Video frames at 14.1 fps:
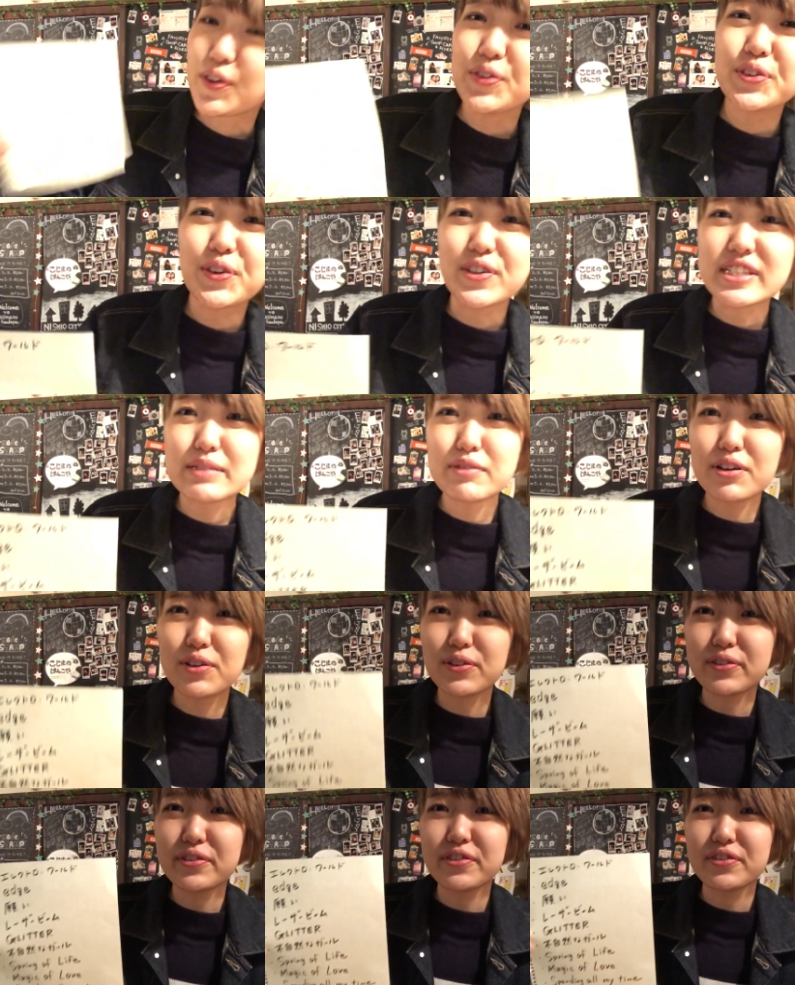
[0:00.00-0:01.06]
れほんと小島
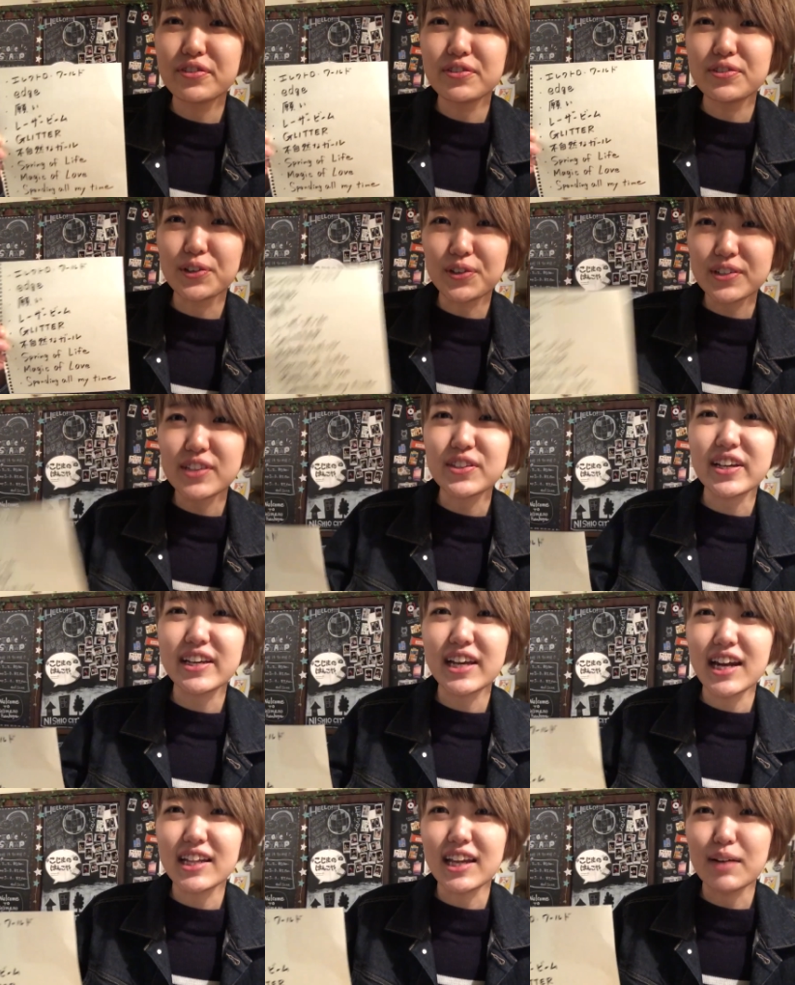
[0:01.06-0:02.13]
の独断と偏
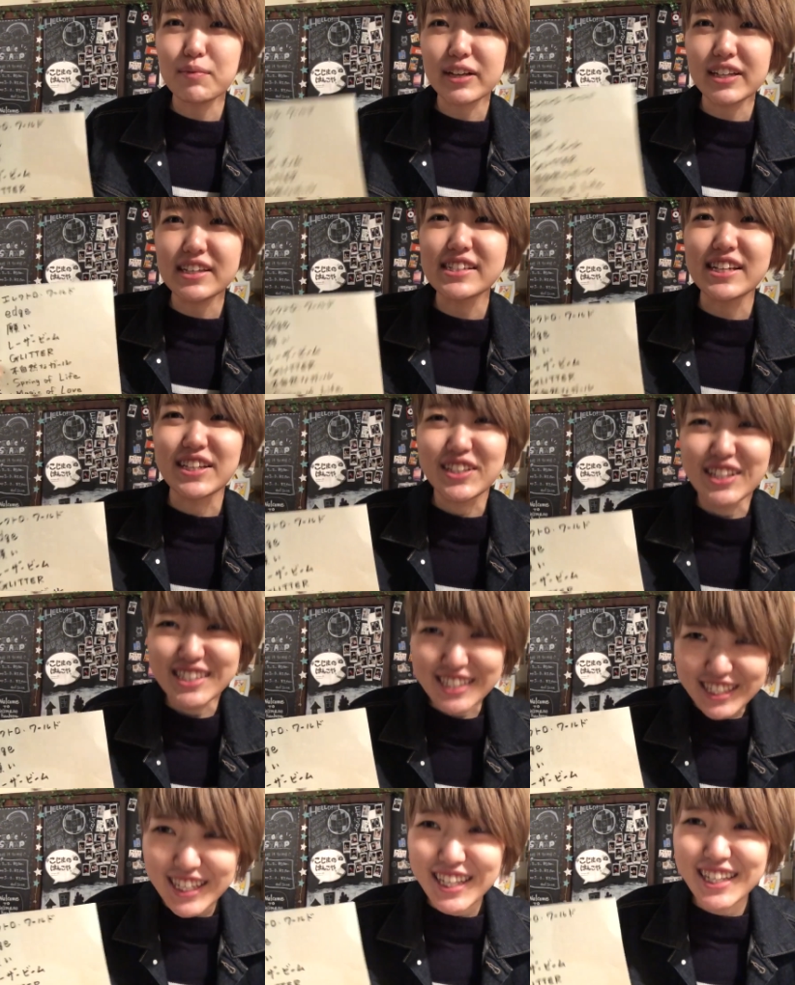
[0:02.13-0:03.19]
見なんであんま気にしないでくだ
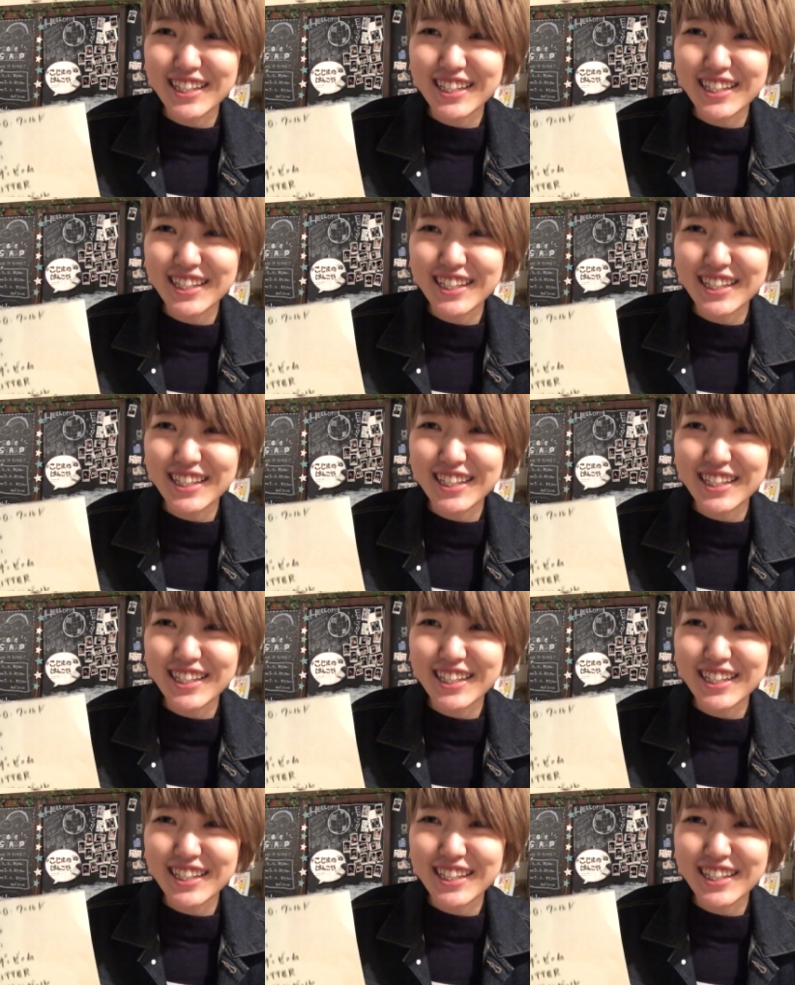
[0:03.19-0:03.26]
さいね